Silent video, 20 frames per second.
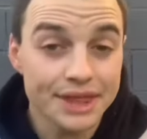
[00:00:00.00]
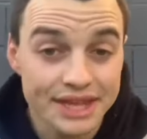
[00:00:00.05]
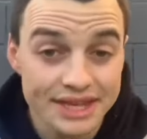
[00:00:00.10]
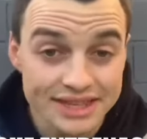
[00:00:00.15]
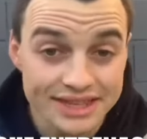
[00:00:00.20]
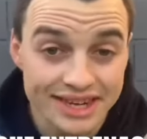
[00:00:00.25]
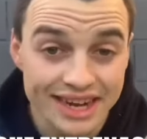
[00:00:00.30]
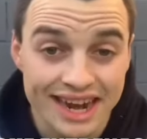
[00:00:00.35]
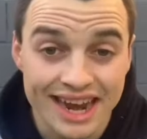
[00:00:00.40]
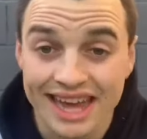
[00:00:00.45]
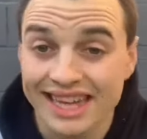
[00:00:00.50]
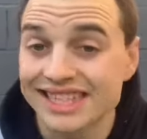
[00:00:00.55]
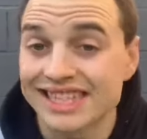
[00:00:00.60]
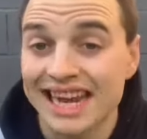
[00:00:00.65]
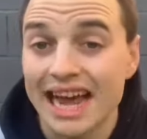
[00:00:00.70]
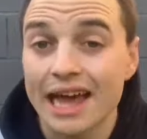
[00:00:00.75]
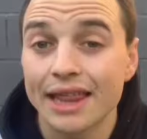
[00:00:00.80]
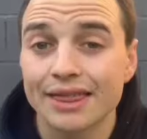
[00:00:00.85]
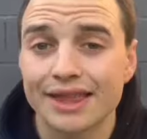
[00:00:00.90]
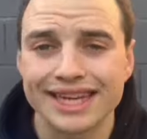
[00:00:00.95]
que entrenas
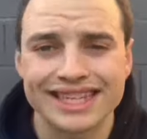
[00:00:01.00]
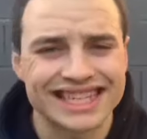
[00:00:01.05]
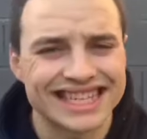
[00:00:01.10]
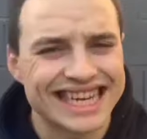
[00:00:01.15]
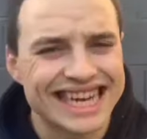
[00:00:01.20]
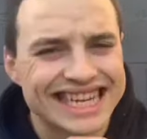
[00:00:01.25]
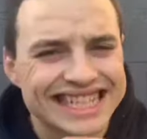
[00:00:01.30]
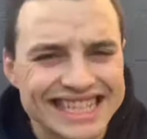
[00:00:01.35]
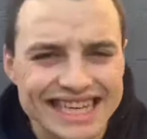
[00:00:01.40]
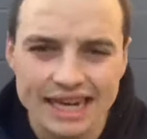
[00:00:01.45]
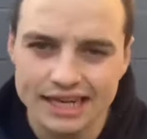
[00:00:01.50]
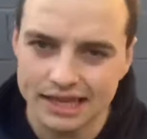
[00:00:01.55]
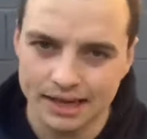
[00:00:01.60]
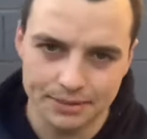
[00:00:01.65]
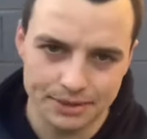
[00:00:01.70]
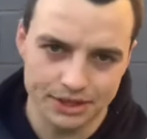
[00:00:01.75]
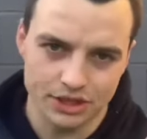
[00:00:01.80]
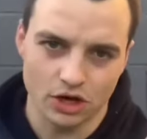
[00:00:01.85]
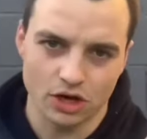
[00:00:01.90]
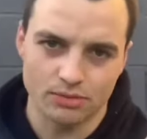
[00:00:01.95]
haces
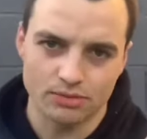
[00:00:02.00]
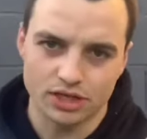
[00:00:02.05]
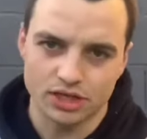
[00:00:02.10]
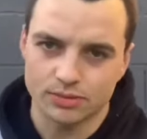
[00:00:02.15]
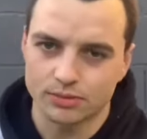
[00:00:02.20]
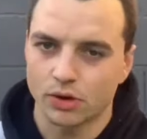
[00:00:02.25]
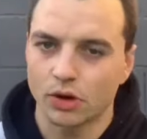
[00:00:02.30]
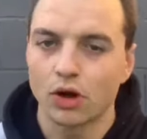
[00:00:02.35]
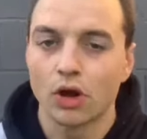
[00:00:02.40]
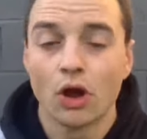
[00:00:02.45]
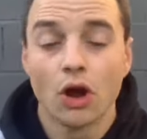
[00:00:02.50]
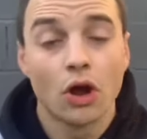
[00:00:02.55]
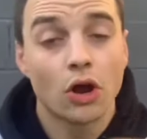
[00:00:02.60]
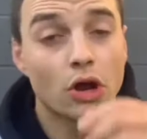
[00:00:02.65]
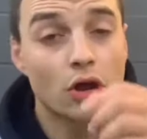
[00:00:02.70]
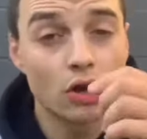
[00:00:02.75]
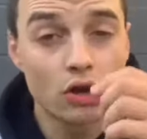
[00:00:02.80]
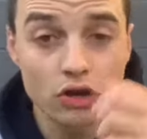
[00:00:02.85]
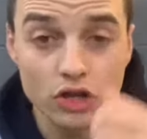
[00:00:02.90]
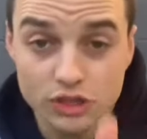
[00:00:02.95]
exactamente lo mismo,
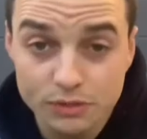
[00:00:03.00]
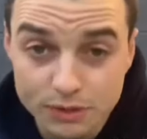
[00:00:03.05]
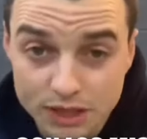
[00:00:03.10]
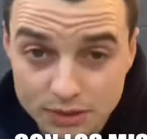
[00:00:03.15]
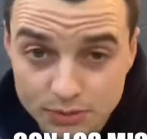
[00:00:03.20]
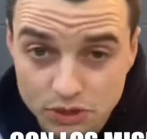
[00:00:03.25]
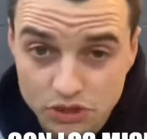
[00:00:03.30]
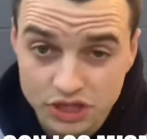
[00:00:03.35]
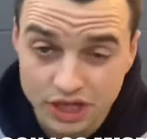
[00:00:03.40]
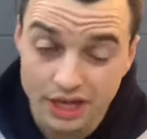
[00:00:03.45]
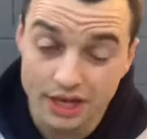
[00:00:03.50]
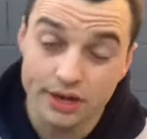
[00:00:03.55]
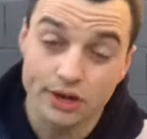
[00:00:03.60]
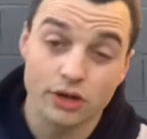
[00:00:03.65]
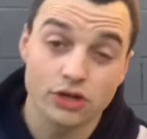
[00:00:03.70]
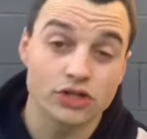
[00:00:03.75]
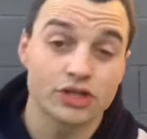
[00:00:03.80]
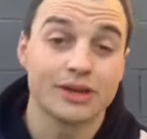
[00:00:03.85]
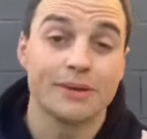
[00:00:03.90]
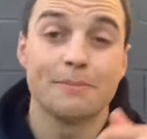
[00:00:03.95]
con los mismos
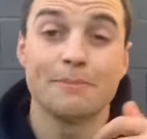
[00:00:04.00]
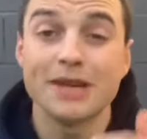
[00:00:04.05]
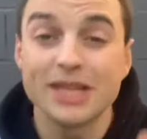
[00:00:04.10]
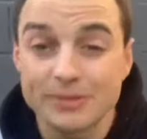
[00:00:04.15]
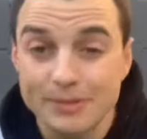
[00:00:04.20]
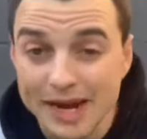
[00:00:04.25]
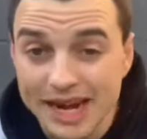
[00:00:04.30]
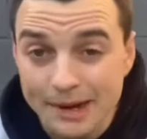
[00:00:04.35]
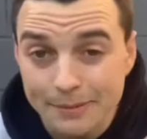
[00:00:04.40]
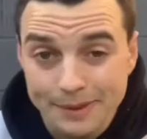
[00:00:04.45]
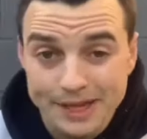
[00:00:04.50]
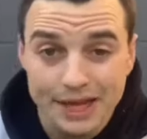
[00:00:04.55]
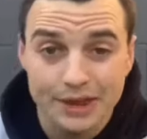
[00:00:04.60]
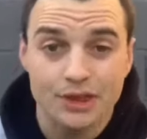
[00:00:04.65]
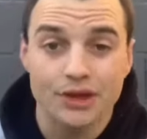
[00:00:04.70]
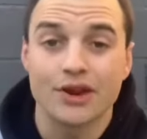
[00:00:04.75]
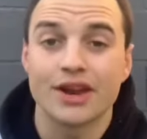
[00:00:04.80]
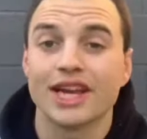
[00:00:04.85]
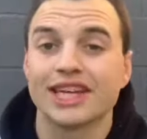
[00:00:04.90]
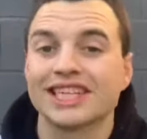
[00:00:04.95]
kilos, mismas
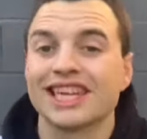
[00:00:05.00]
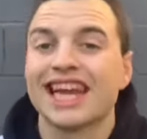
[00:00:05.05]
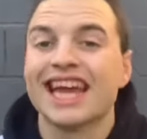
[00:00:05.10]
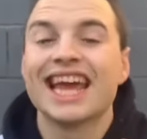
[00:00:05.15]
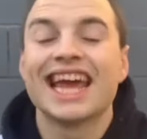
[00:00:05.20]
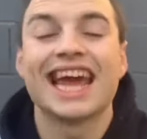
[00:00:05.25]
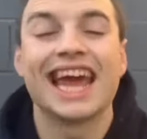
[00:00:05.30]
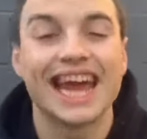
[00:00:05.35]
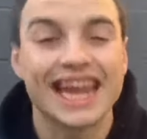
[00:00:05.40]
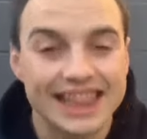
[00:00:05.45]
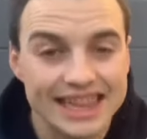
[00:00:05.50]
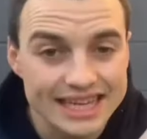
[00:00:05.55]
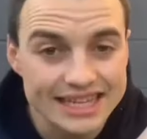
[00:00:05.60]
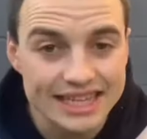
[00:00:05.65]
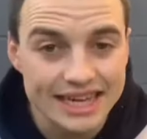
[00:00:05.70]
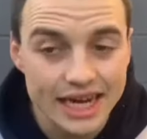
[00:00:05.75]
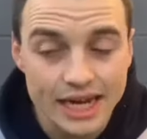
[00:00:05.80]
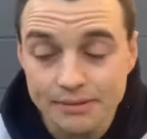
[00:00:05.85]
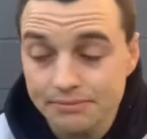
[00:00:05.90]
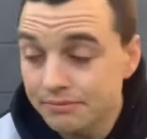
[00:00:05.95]
repeticiones,
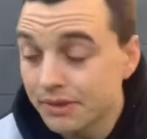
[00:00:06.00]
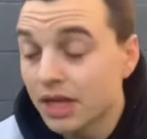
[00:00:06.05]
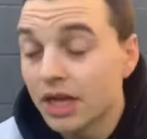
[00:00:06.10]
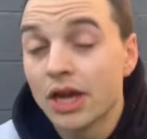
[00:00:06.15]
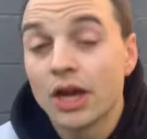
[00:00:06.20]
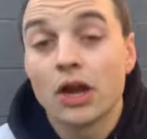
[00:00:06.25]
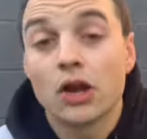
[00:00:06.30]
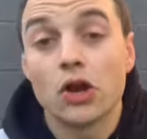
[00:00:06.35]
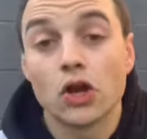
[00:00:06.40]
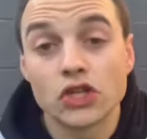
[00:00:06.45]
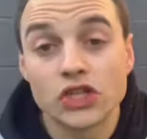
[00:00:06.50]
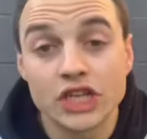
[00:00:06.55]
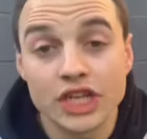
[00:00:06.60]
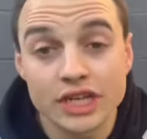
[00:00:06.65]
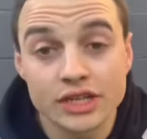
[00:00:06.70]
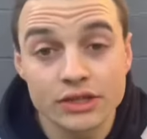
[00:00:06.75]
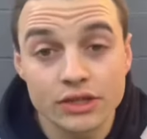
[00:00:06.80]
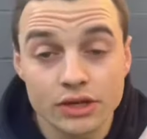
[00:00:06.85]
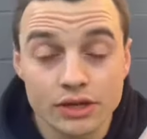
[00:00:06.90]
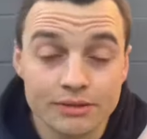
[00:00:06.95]
etc., lo
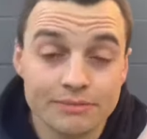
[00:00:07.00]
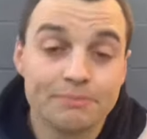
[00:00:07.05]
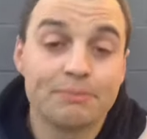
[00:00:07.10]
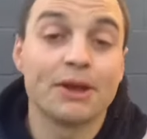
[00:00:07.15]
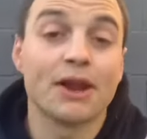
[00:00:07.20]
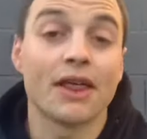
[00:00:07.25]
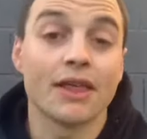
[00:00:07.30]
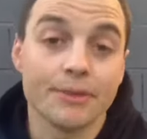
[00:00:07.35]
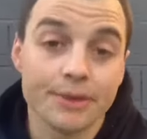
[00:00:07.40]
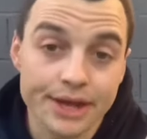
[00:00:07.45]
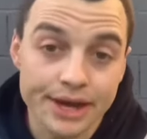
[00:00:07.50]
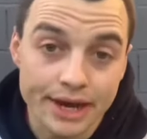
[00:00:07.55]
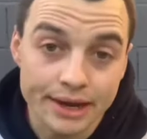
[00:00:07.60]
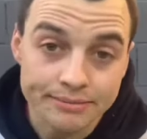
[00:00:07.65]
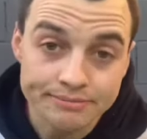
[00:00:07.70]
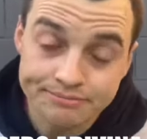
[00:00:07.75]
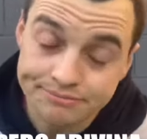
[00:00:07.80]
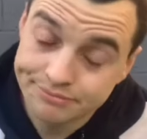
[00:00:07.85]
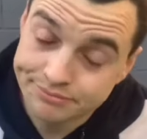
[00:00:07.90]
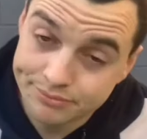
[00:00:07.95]
siento, pero adivina,
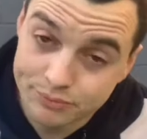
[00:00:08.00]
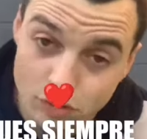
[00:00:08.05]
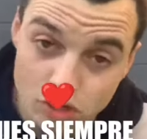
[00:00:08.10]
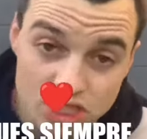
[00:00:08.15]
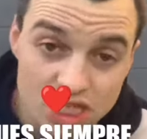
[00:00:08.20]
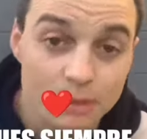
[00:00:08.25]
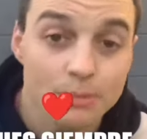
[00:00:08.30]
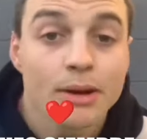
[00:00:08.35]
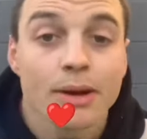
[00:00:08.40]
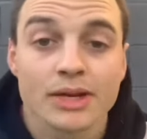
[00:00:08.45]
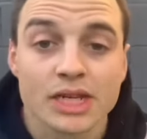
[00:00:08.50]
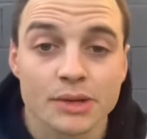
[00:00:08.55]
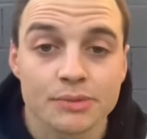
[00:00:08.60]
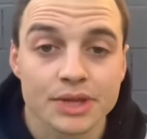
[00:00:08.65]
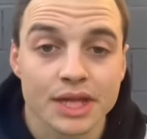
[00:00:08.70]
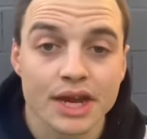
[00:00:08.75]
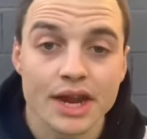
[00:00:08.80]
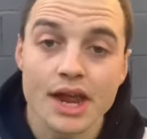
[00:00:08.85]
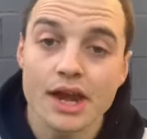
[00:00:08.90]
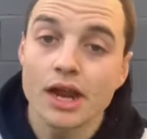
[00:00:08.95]
pues siempre vas a
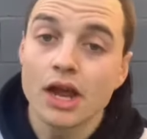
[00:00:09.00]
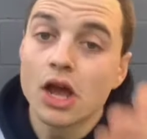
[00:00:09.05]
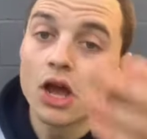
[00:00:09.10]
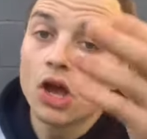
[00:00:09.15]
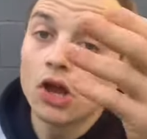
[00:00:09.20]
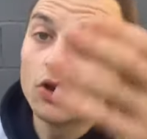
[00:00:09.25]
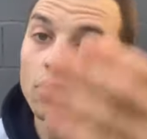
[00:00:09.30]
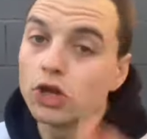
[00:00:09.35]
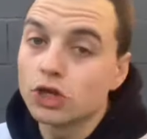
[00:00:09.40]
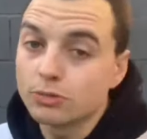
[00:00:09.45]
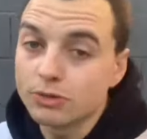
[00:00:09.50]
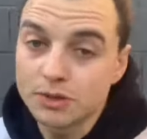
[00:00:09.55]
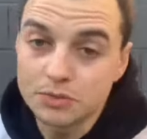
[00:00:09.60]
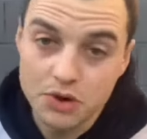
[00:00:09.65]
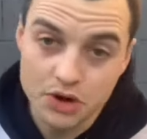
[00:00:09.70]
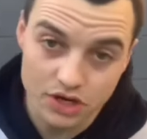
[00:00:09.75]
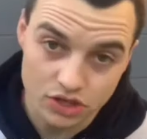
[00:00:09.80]
obtener los mismos